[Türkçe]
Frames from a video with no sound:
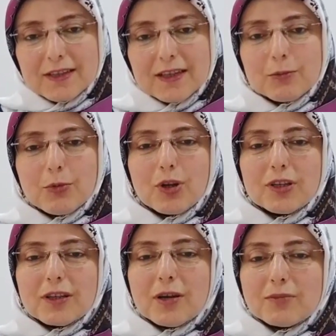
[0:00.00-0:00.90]
Hani
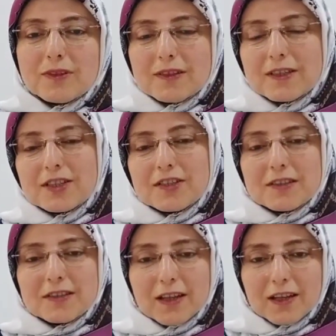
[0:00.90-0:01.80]
böyle tam sıkıştığın